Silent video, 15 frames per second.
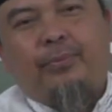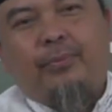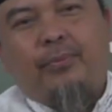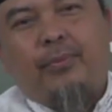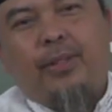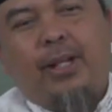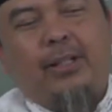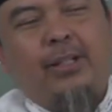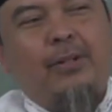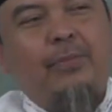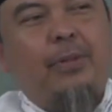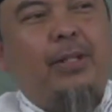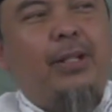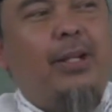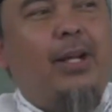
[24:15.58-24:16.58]
Yang
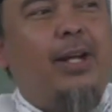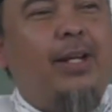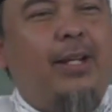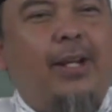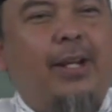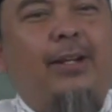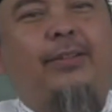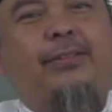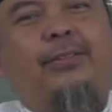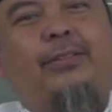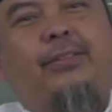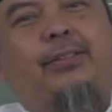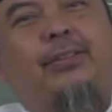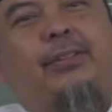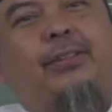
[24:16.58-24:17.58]
terpenting hadir.
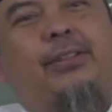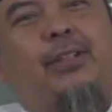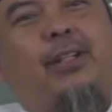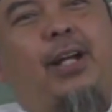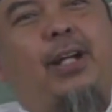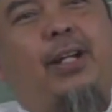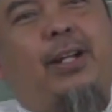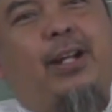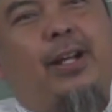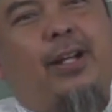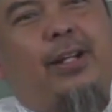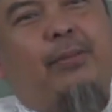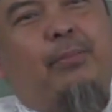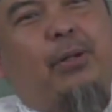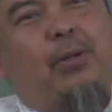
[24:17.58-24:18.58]

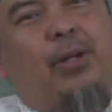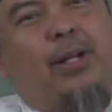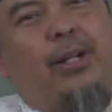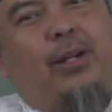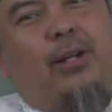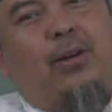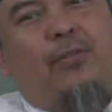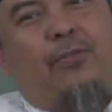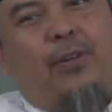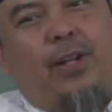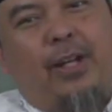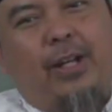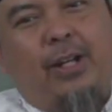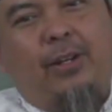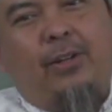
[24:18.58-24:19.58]
Kehadiran, mau hadir
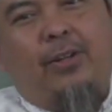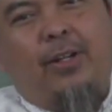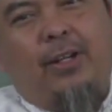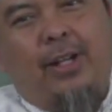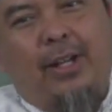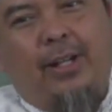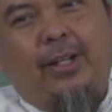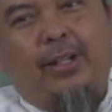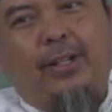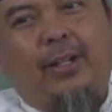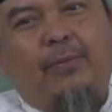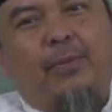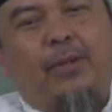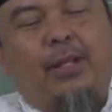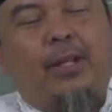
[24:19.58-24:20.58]
offline, online,
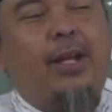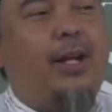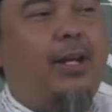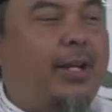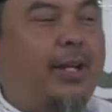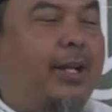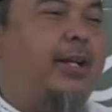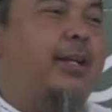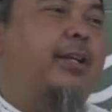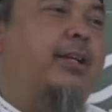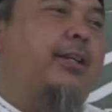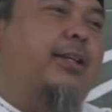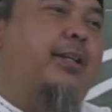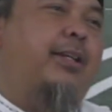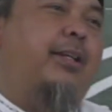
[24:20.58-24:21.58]
yang penting hadir.
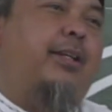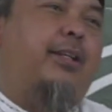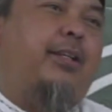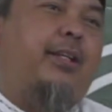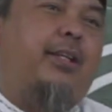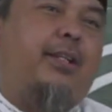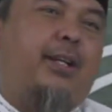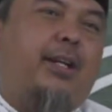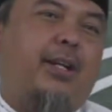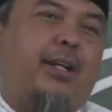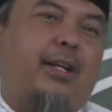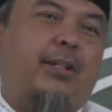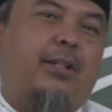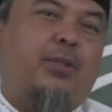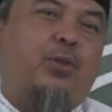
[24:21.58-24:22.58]
Nanti kita
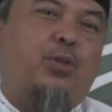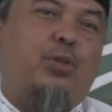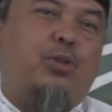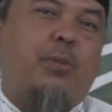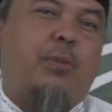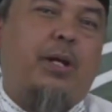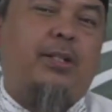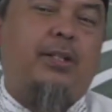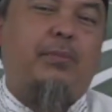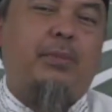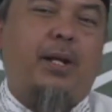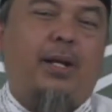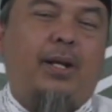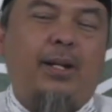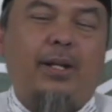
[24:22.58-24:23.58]
akan terus
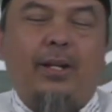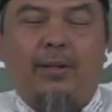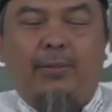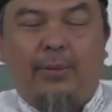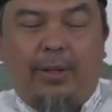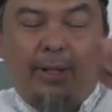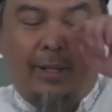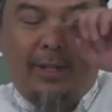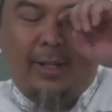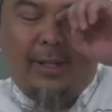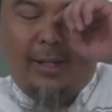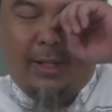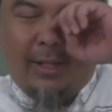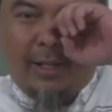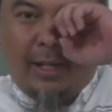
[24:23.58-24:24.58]
maksimalkan ilmu
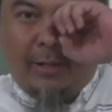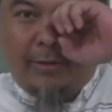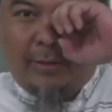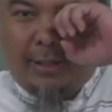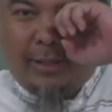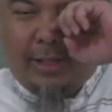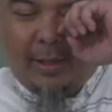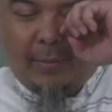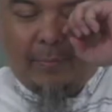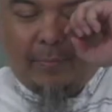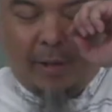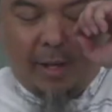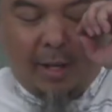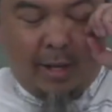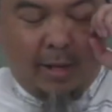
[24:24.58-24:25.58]
ini. Kalau tidak
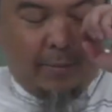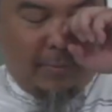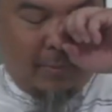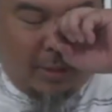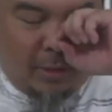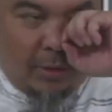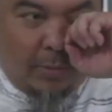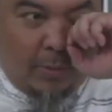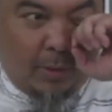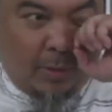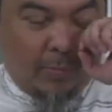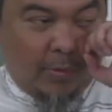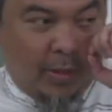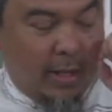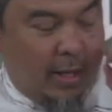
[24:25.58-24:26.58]
paham atau
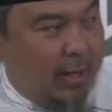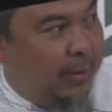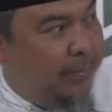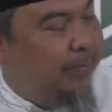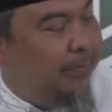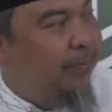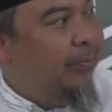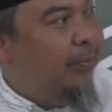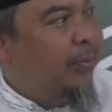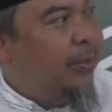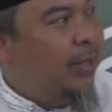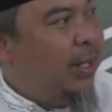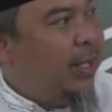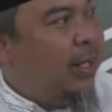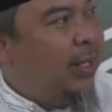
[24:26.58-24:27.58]
belum paham,
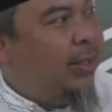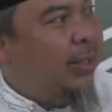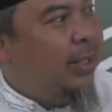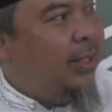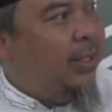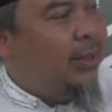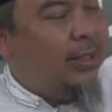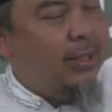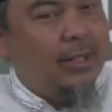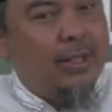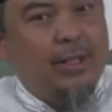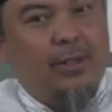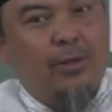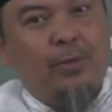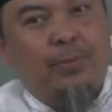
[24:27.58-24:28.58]
silakan tanya saja
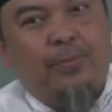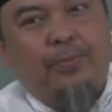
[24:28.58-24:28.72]
di grup